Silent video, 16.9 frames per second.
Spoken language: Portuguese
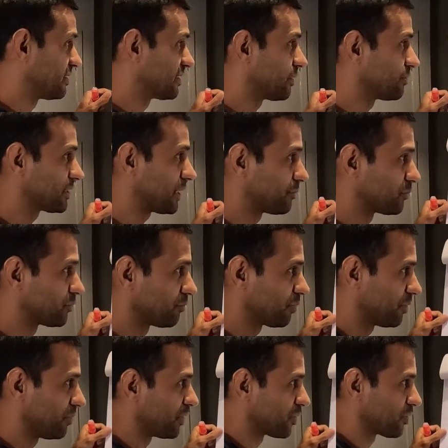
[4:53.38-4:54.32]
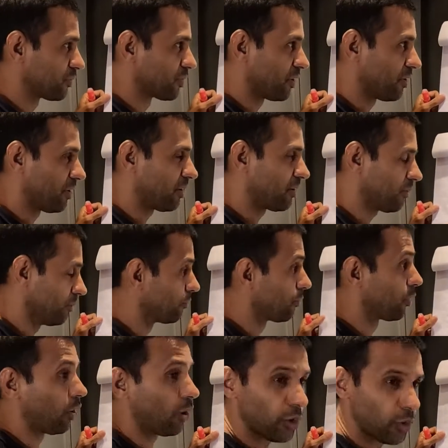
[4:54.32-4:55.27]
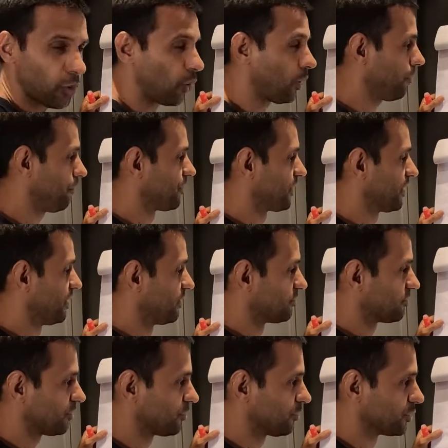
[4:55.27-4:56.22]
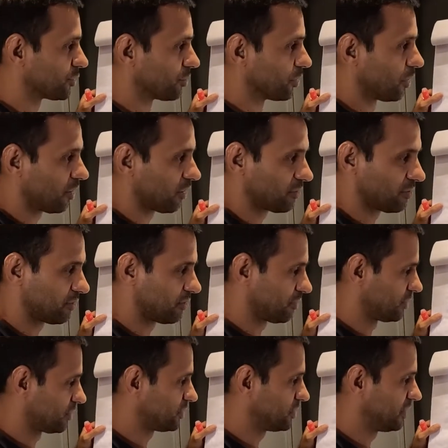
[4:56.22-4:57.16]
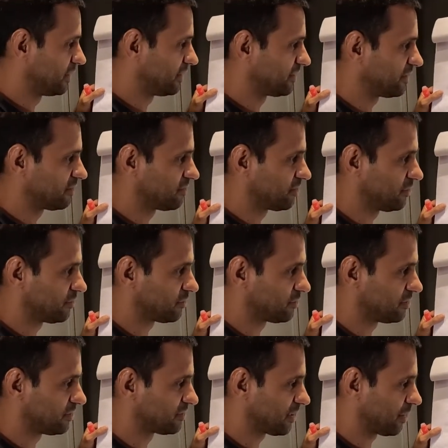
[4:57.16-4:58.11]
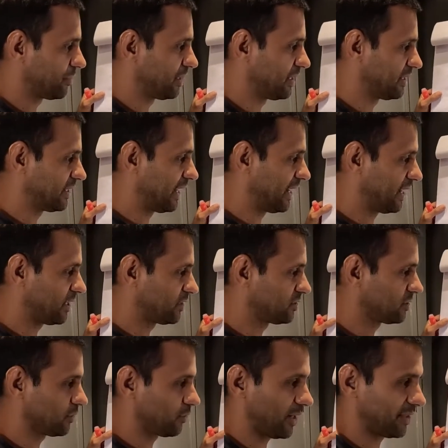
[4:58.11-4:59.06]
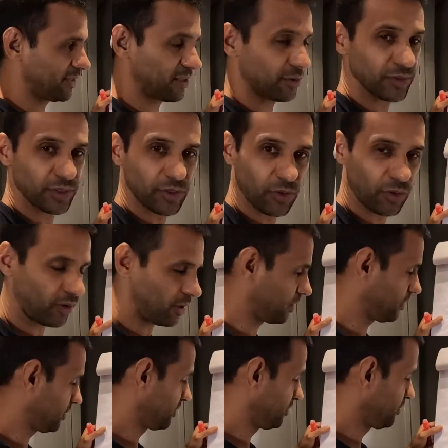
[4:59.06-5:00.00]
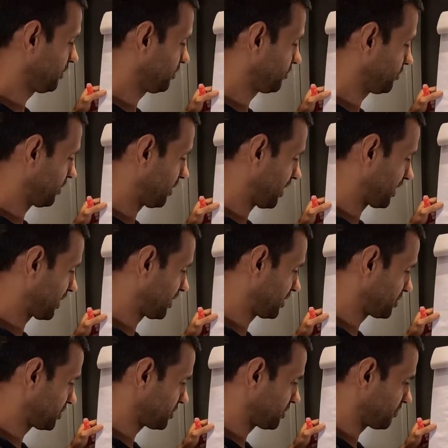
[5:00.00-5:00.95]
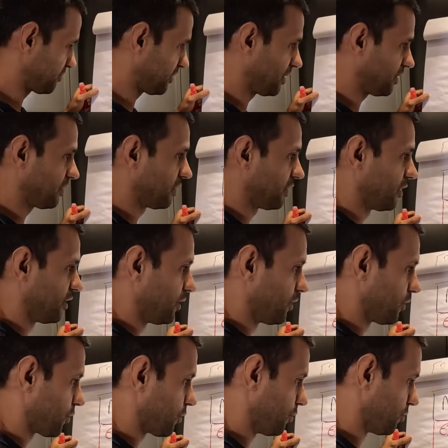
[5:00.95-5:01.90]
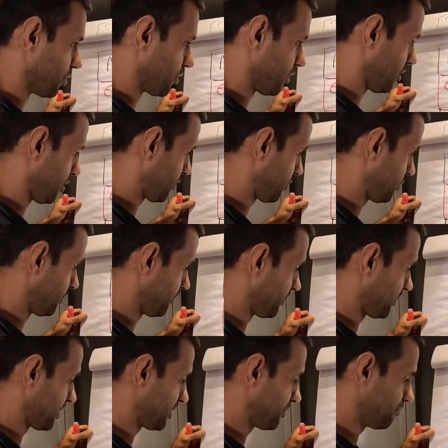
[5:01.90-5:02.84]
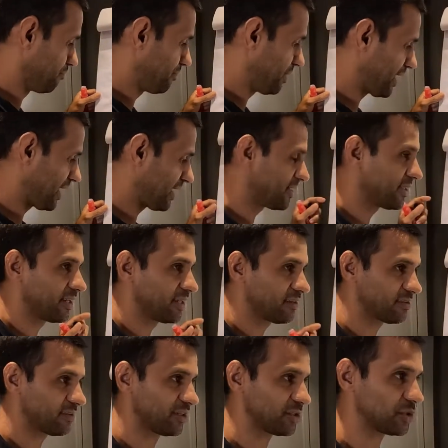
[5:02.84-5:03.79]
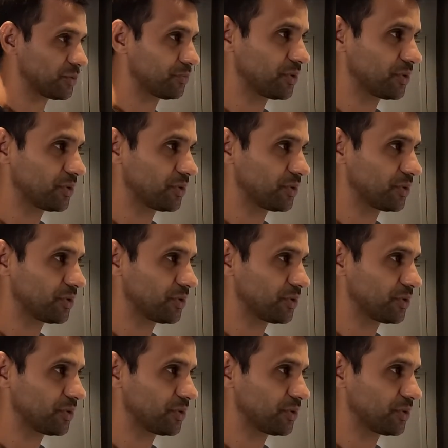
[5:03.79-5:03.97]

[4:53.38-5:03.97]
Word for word: então temos um primeiro bloco, um bloco, segundo bloco de exercício de estabilidade, quadril e core, e aqui a gente vem com um bloco bem interessante.